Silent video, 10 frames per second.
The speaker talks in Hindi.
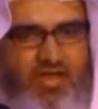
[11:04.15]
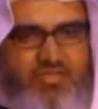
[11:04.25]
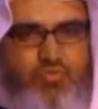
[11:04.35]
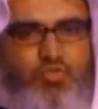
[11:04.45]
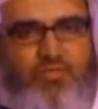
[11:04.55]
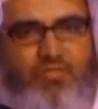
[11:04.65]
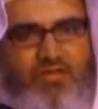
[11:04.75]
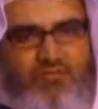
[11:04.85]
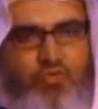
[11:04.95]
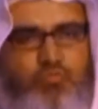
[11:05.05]

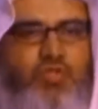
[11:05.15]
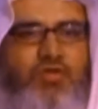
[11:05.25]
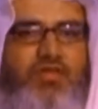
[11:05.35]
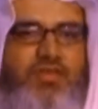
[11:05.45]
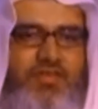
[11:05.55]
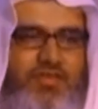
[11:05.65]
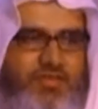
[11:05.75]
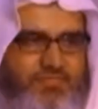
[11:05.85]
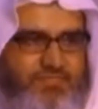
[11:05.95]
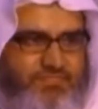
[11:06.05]
मुखालिफिन ने दुश्मन हसद
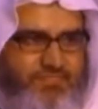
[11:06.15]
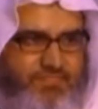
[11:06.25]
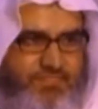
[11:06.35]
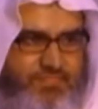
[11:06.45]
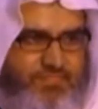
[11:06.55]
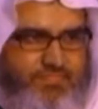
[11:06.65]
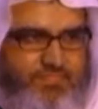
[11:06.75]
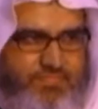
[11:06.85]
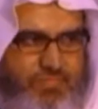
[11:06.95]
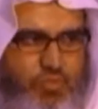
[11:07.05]
करके करके
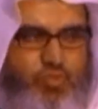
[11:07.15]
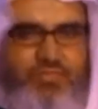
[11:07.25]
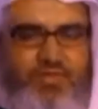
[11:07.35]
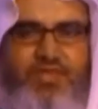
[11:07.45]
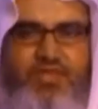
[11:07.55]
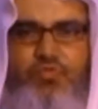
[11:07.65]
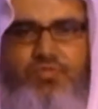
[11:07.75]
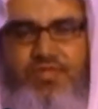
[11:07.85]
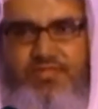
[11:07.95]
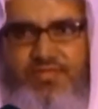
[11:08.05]
उनकी इन अच्छाइयों
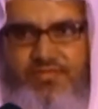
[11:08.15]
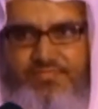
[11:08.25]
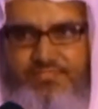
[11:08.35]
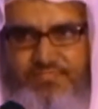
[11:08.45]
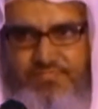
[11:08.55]
के बदले में